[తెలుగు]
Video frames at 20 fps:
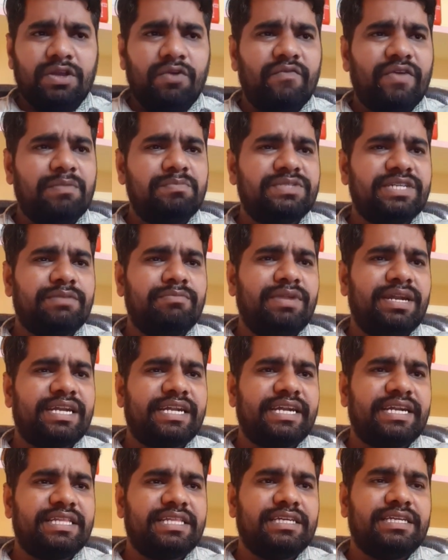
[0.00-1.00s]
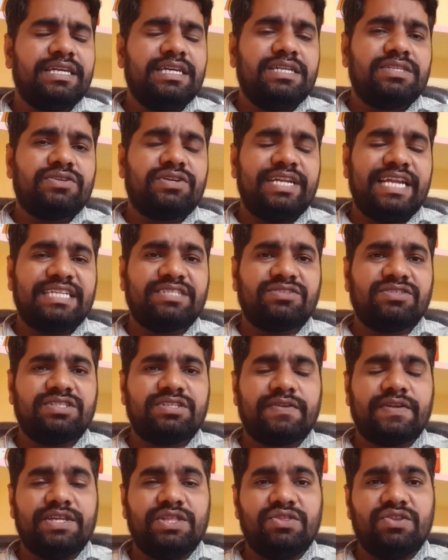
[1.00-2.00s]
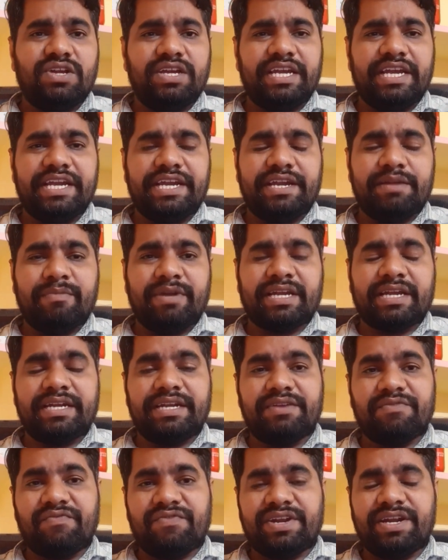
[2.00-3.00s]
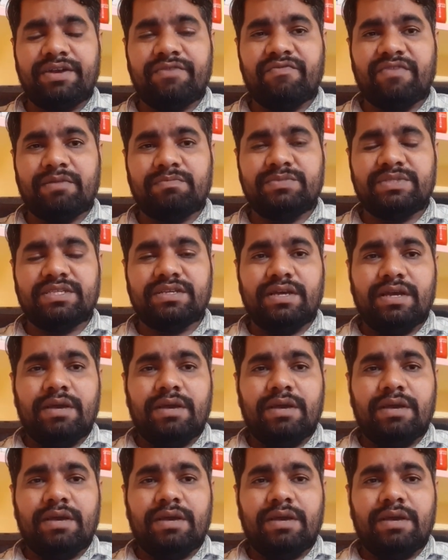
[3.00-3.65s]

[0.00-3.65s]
వెబ్సైట్ బిల్డర్ అనేది సో నెక్స్ట్ వచ్చి ఇందులో ఏంటంటే మనకి డిఫరెంట్ వెబ్